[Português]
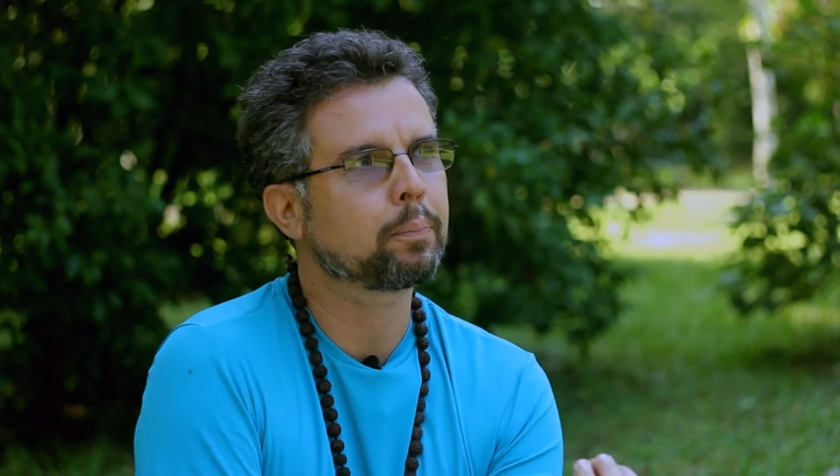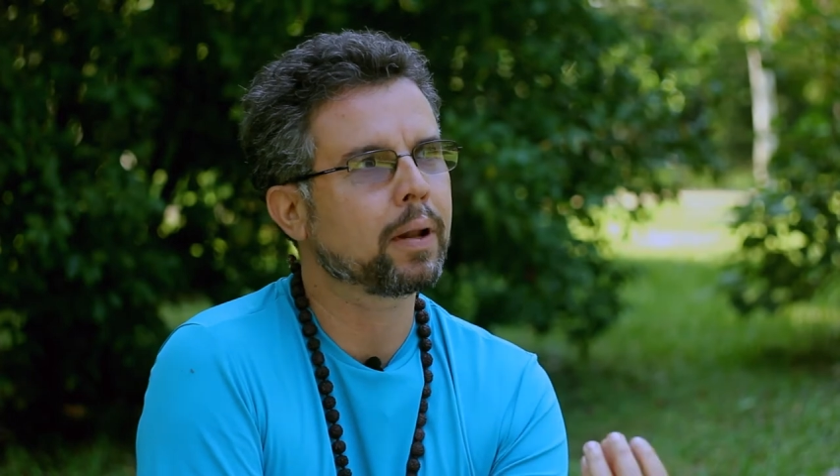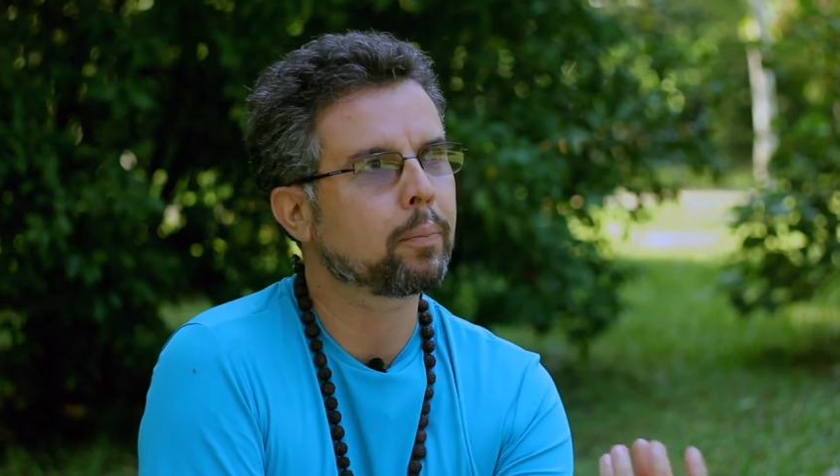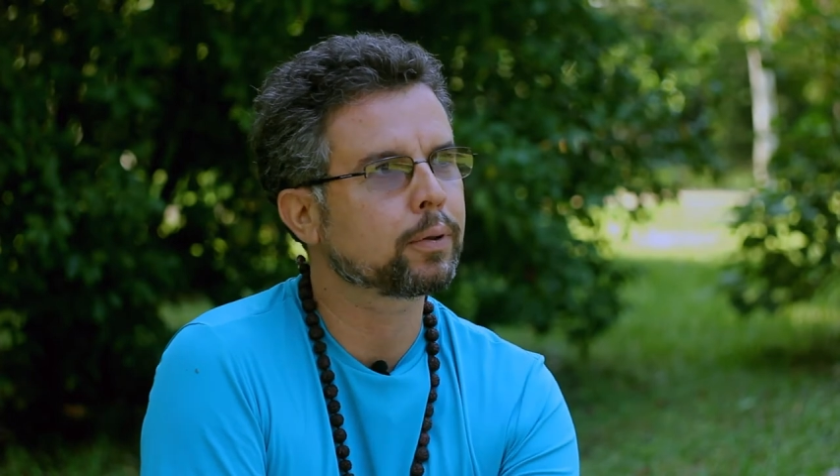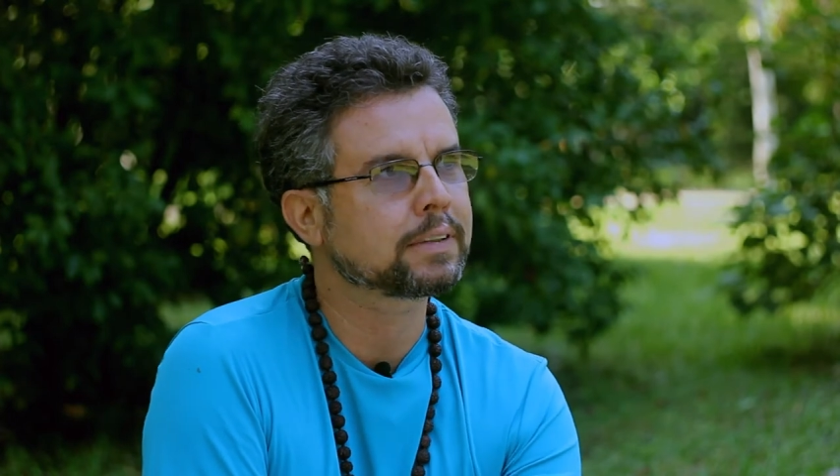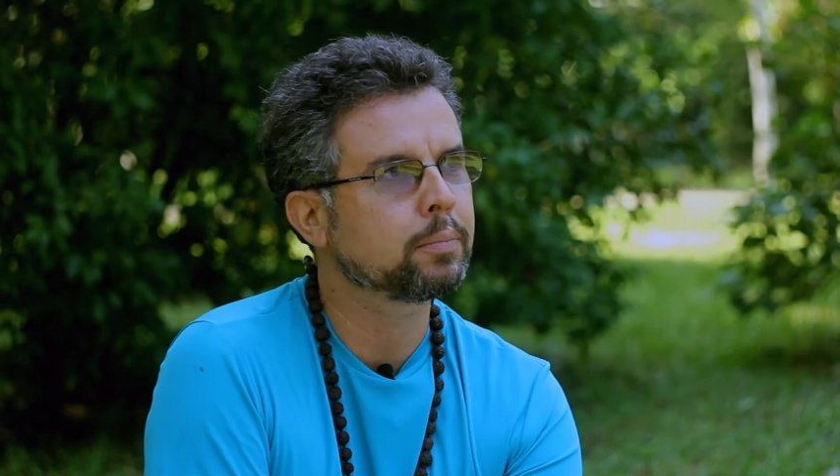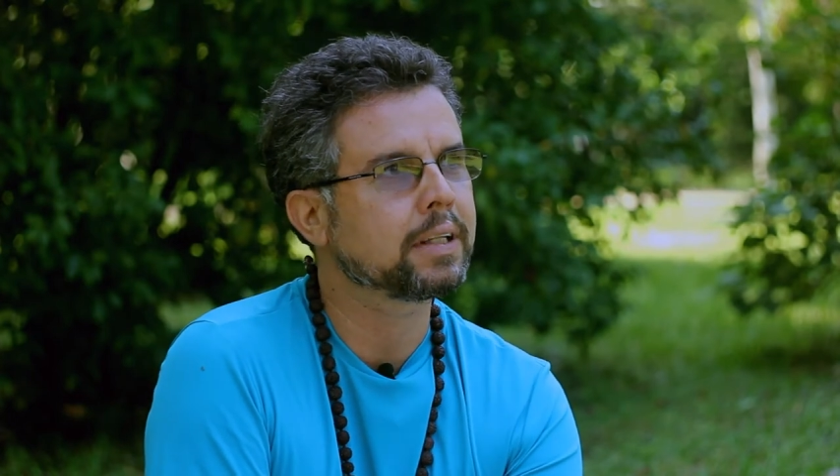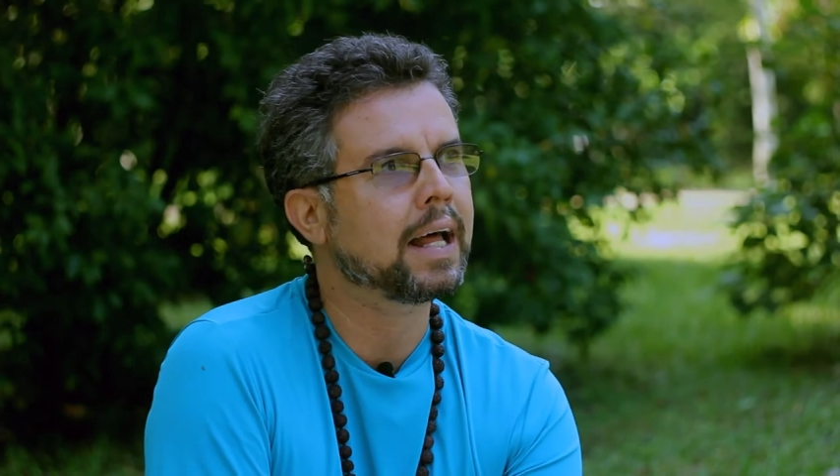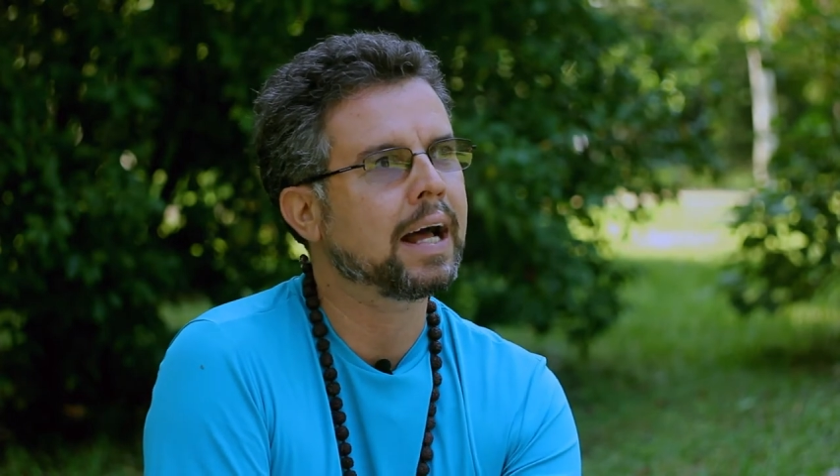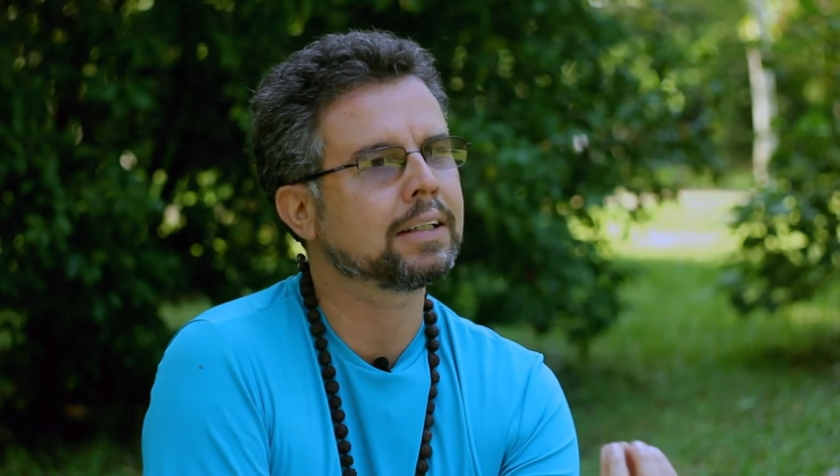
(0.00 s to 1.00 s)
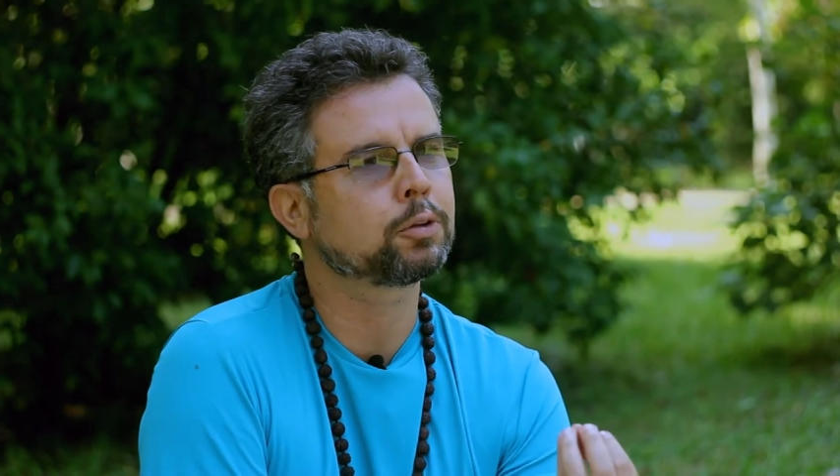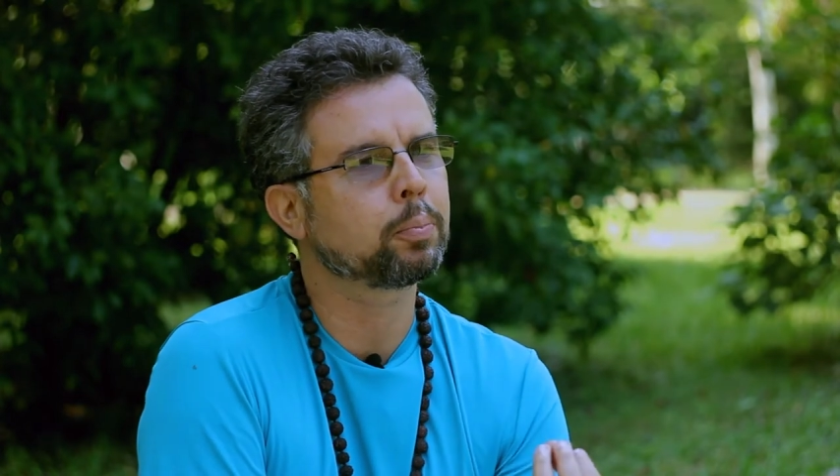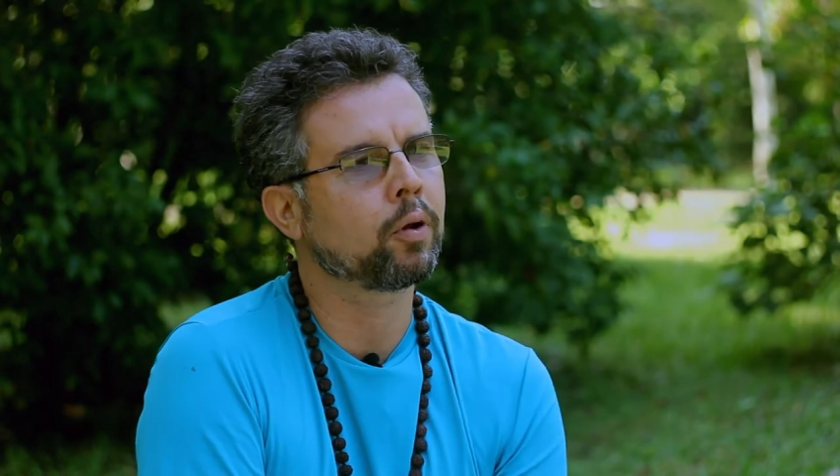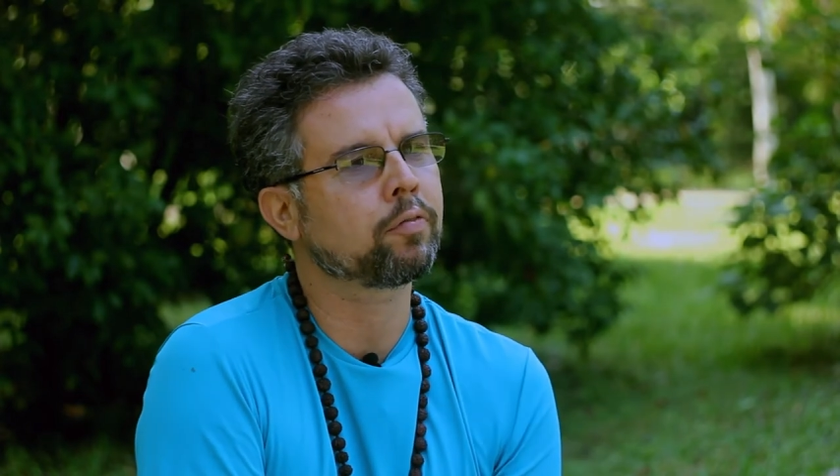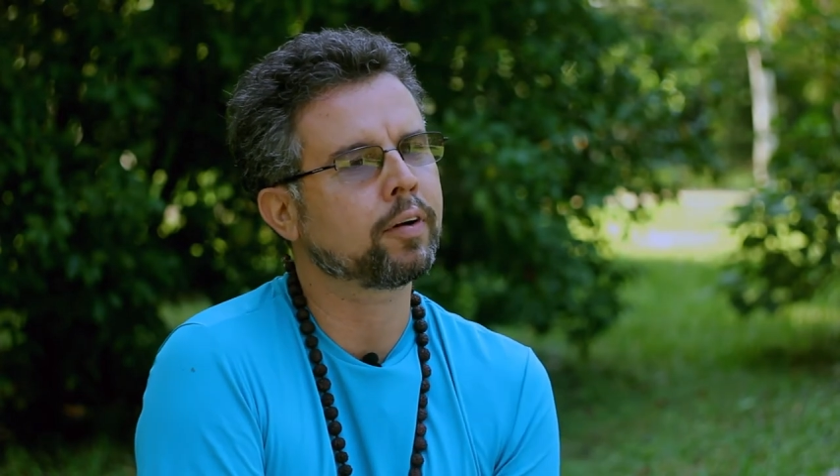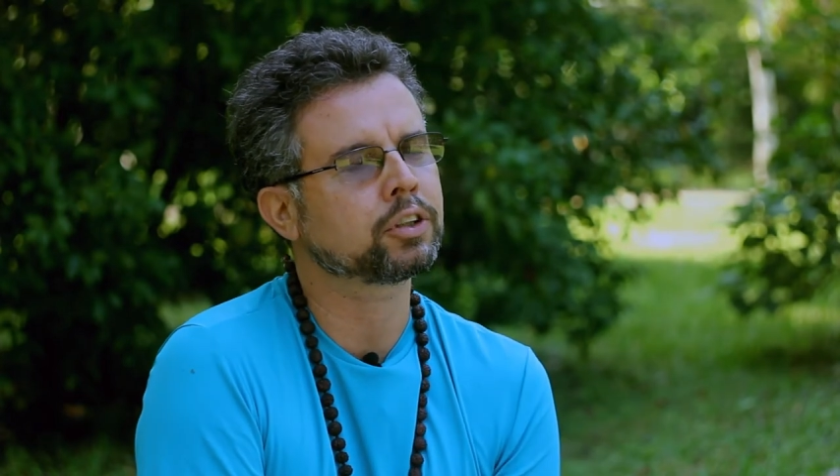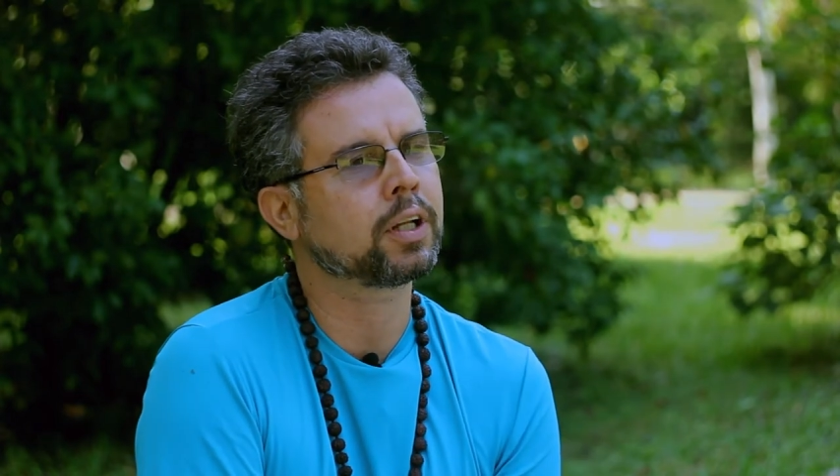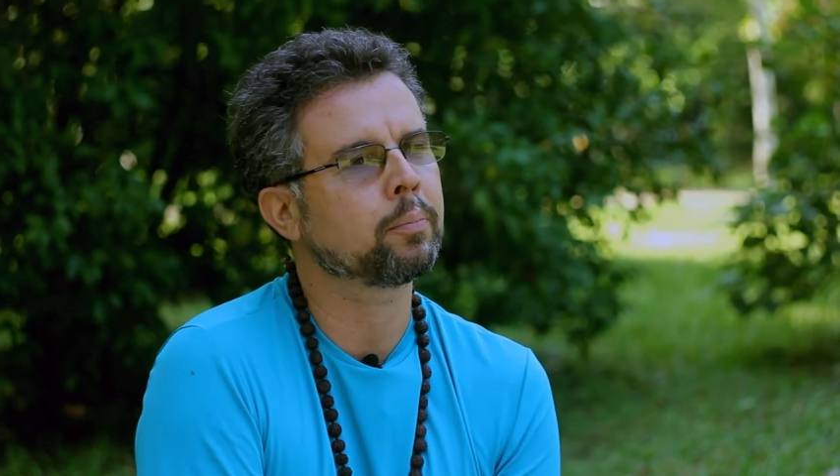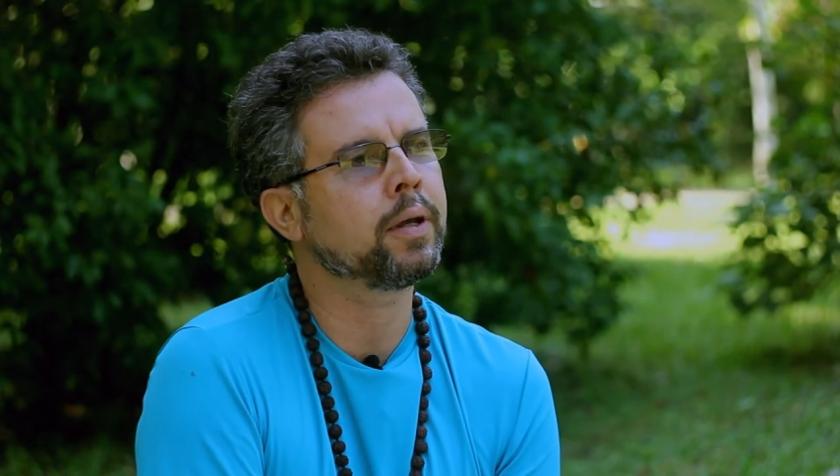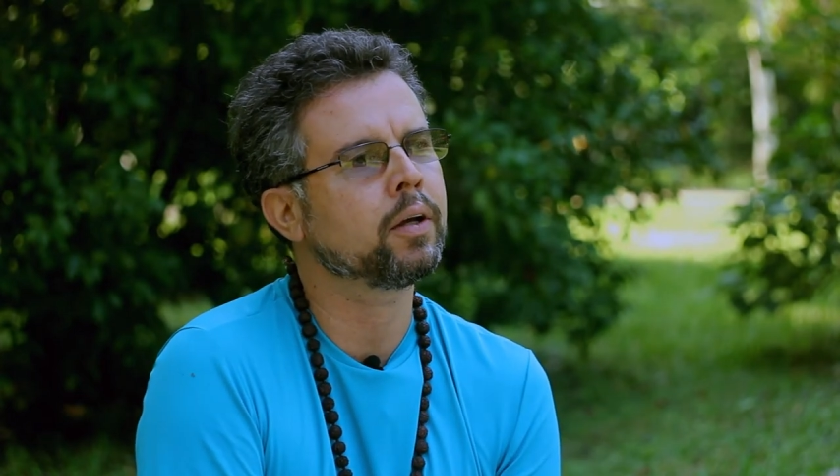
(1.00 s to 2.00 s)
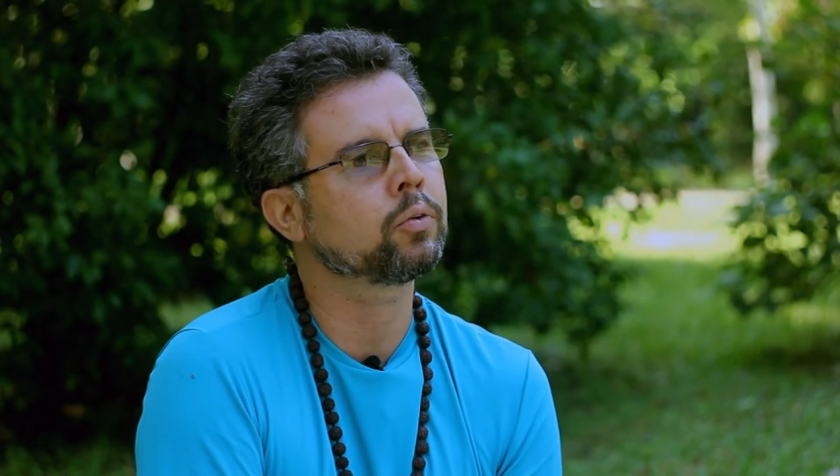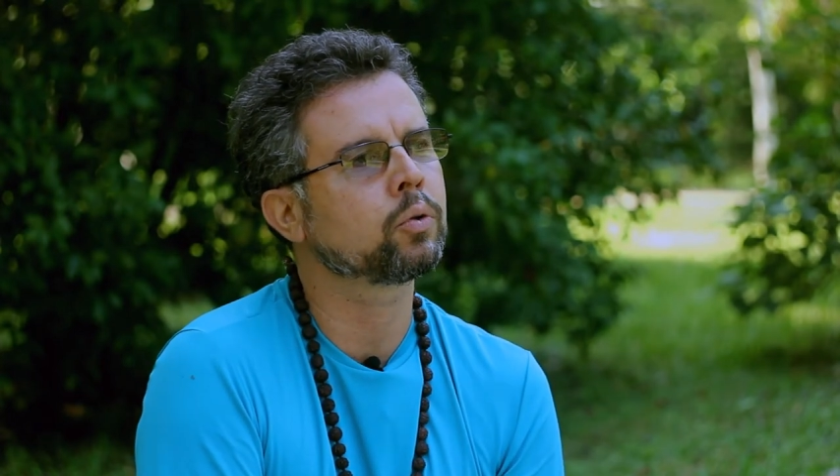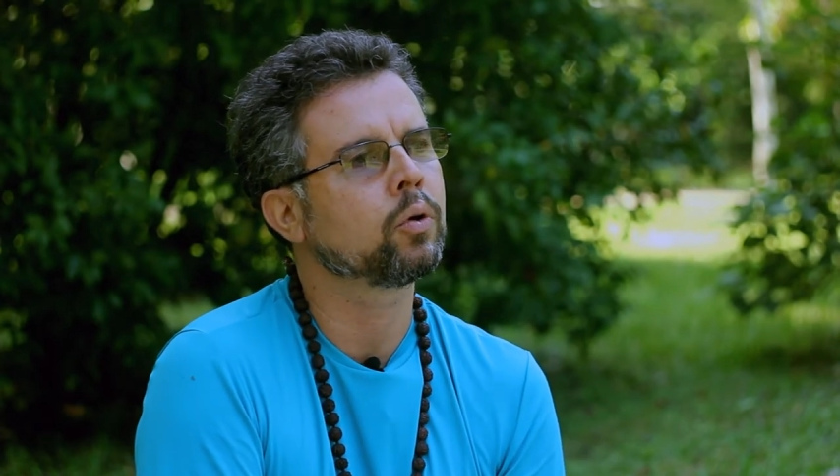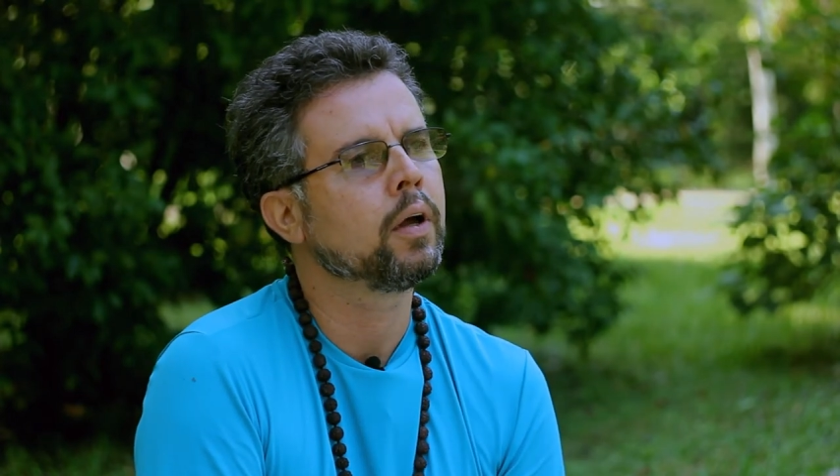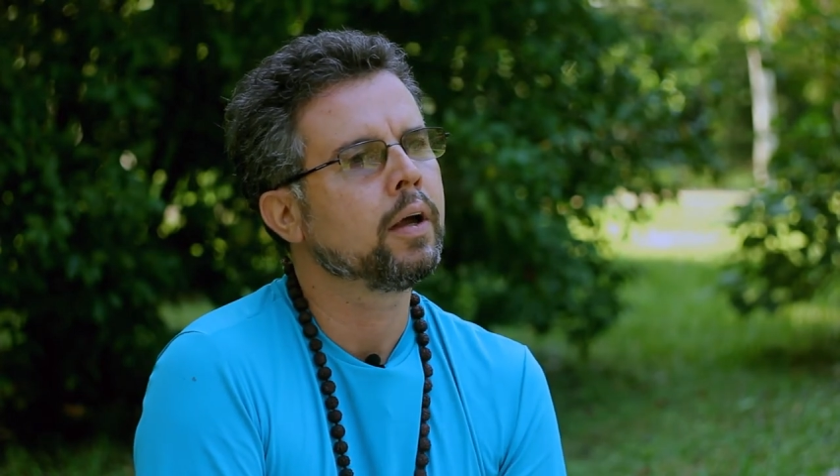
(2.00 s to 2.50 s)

pela proximidade, pelo afastamento.